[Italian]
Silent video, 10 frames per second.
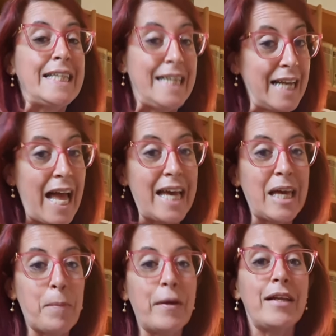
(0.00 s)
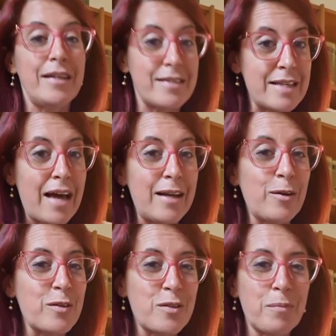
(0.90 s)
Direi che per iniziare il
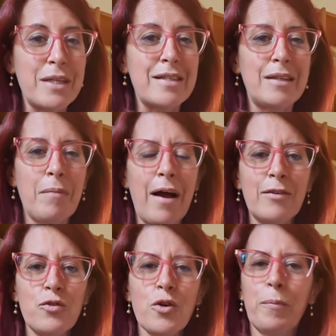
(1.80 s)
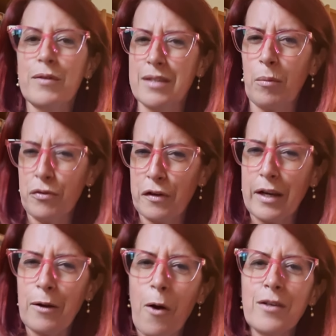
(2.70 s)
nostro mese di maggio possiamo
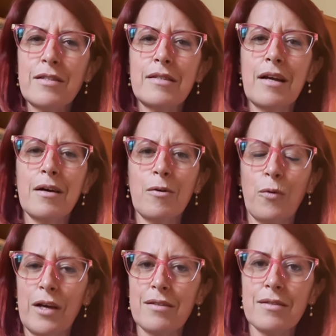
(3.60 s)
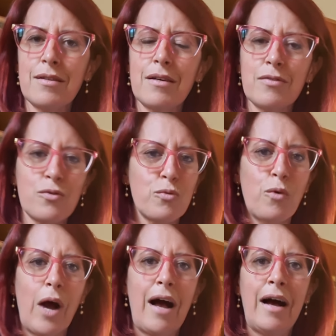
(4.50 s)
fare nostra questa
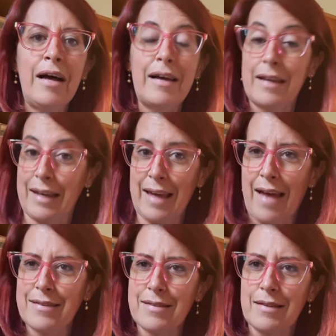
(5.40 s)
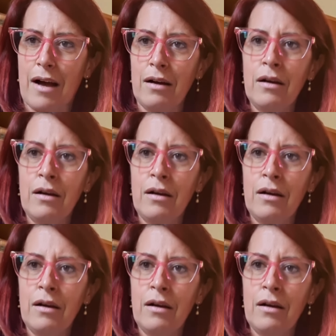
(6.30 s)
sua richiesta,